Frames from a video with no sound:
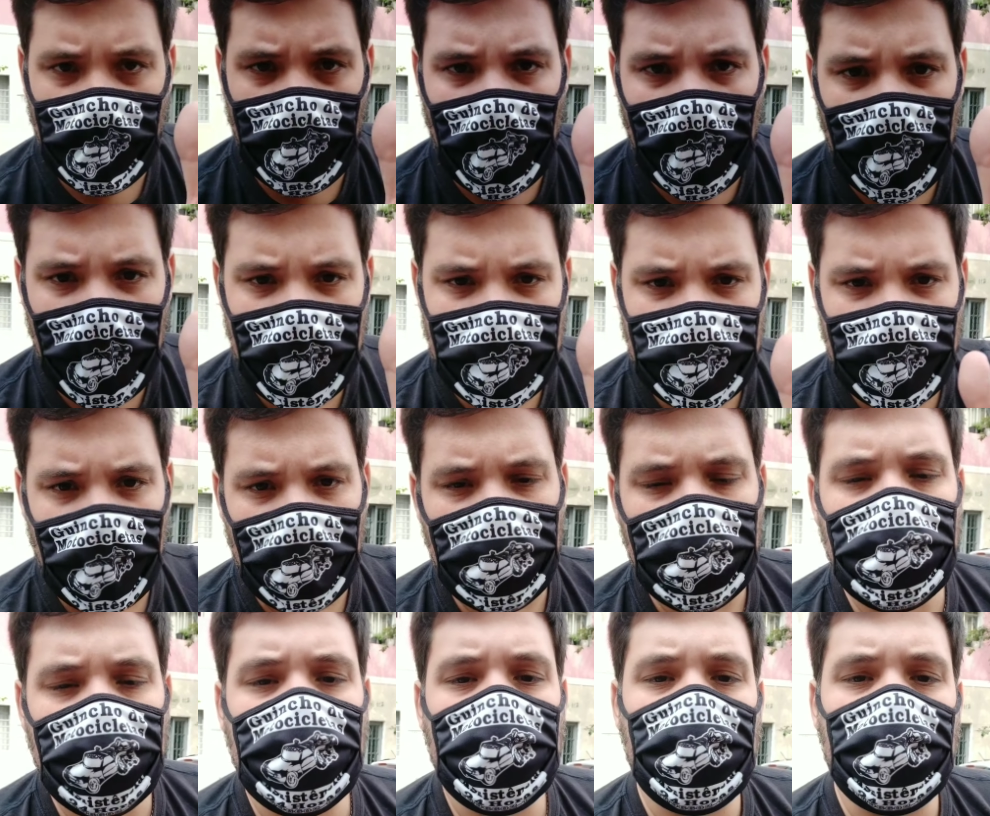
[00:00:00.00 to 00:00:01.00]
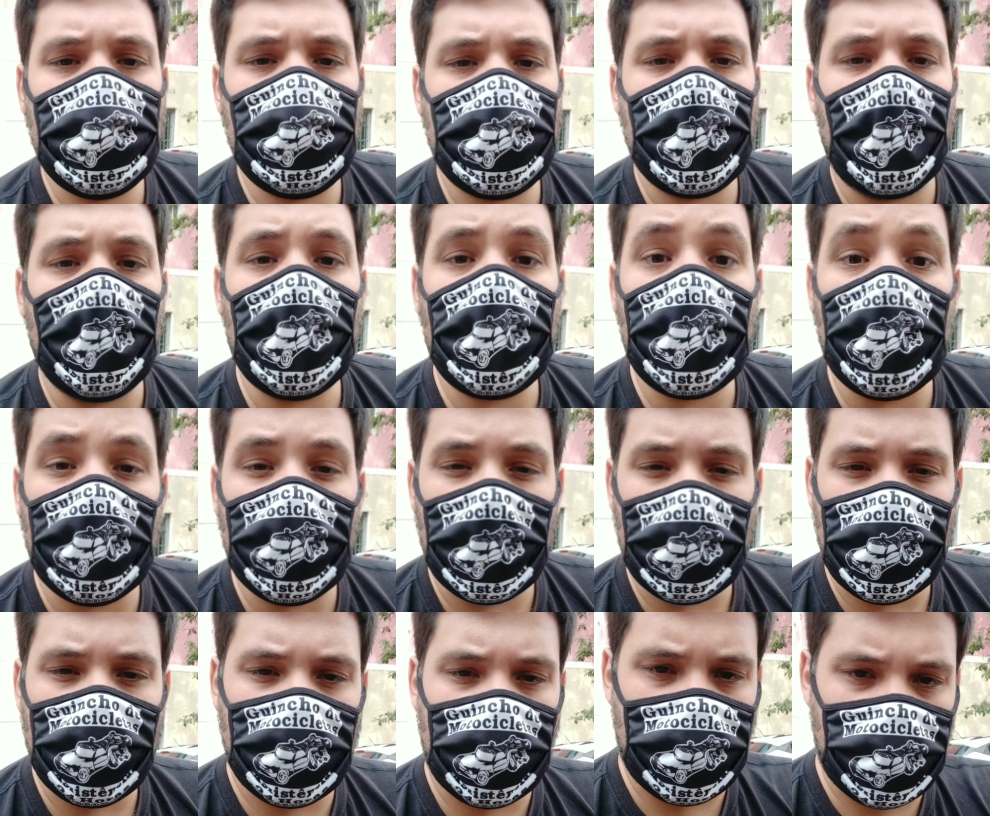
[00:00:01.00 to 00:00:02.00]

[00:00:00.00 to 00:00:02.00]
Beleza? Tamo junto.